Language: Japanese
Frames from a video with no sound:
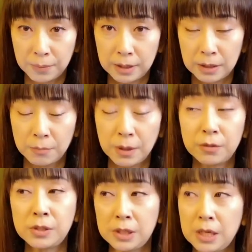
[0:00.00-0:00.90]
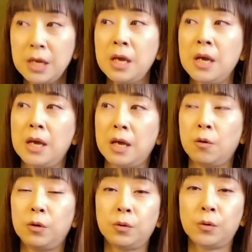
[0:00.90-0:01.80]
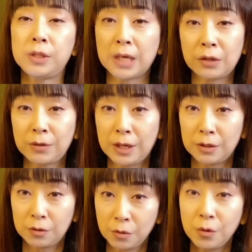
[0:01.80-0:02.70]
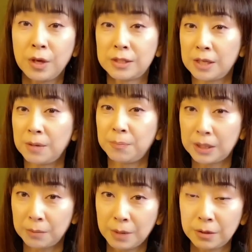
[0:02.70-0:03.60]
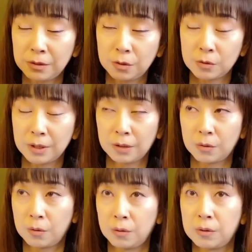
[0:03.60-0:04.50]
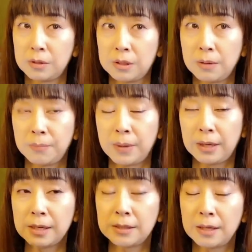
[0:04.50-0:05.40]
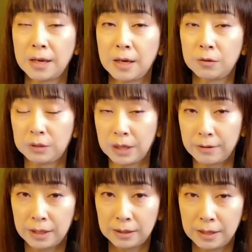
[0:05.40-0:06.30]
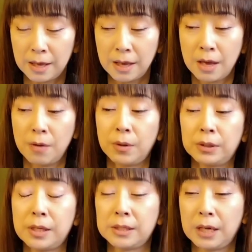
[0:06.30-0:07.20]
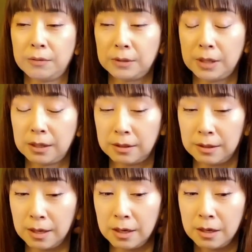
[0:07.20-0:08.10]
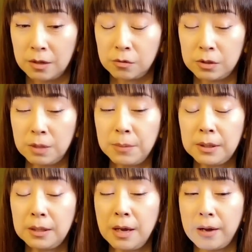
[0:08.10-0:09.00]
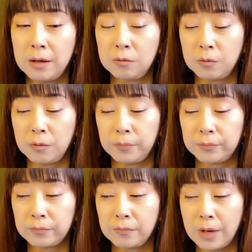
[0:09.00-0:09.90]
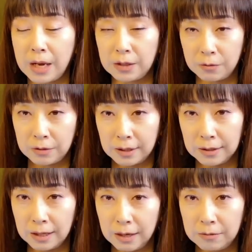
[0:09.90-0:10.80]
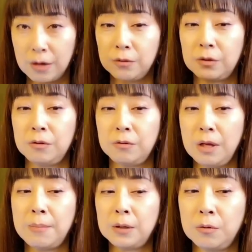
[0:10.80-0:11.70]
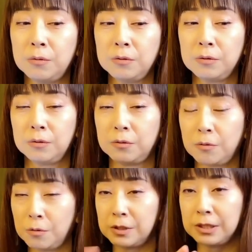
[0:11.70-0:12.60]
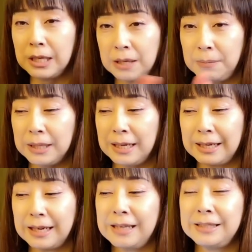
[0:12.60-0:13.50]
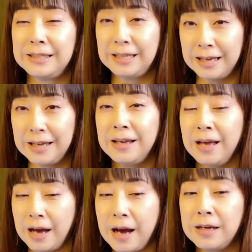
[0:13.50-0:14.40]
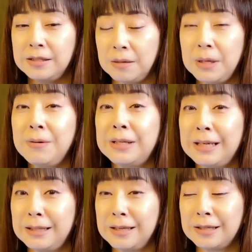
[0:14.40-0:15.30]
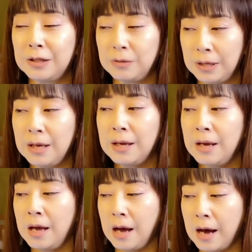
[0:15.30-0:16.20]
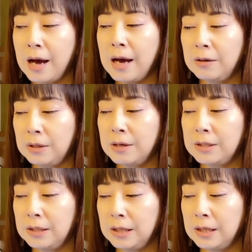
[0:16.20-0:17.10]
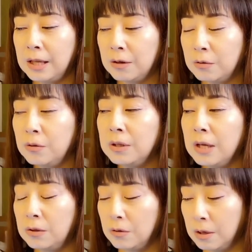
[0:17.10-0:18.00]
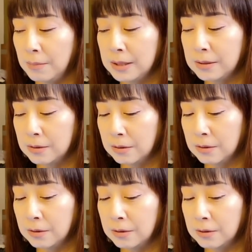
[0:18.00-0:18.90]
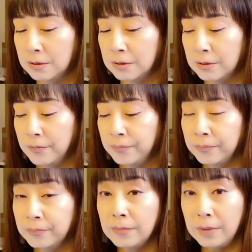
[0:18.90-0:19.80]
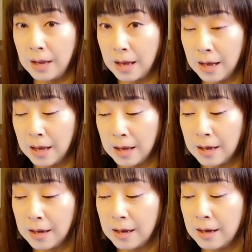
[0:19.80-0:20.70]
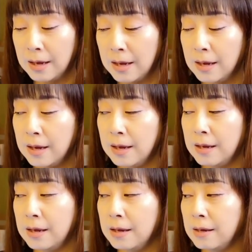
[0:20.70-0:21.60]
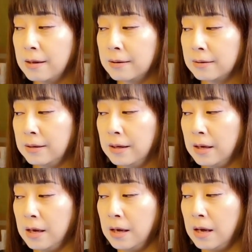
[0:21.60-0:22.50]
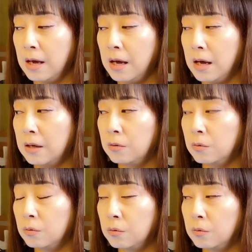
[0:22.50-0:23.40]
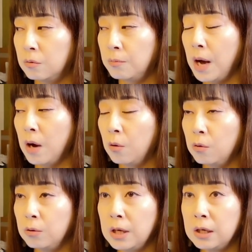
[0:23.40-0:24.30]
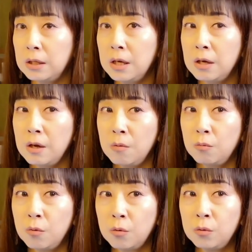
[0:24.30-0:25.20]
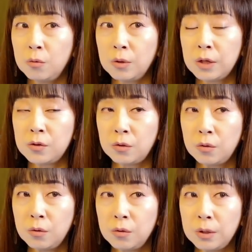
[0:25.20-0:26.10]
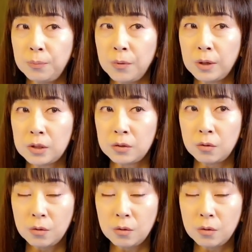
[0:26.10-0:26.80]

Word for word: 輩でもあるし、えー、堀越学園の先輩でもある伊藤咲子先輩が歌われて私が歌ってそしてまたあのアイドルの方が歌うっていうねバンこうつなぎみたいな感じでねはい喋りはないんですけどねはい歌わせていただくことになっております。ねえ。あのまあコロナ禍でもうこの歌手協日本歌手協